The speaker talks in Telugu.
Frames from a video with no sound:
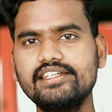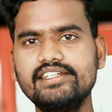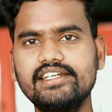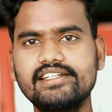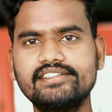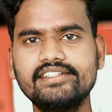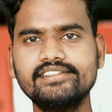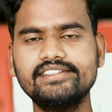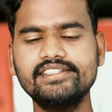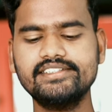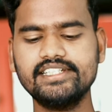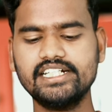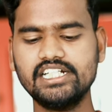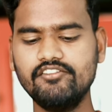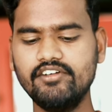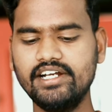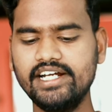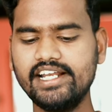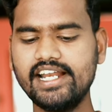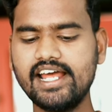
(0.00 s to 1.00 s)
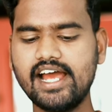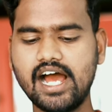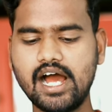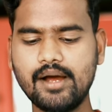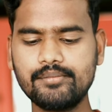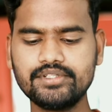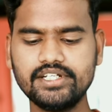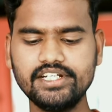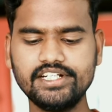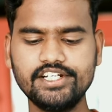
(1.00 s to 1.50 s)
ఈ ఎస్ఎస్సి సర్టిఫికేట్ అనే
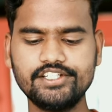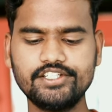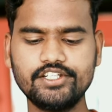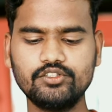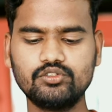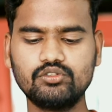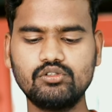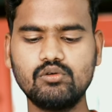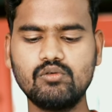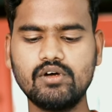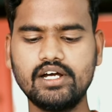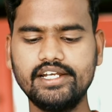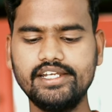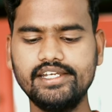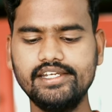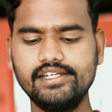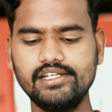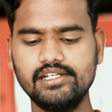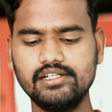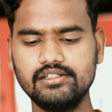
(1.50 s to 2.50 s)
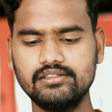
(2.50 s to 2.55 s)
ఆప్షన్ క్లిక్ చేసుకోవాలి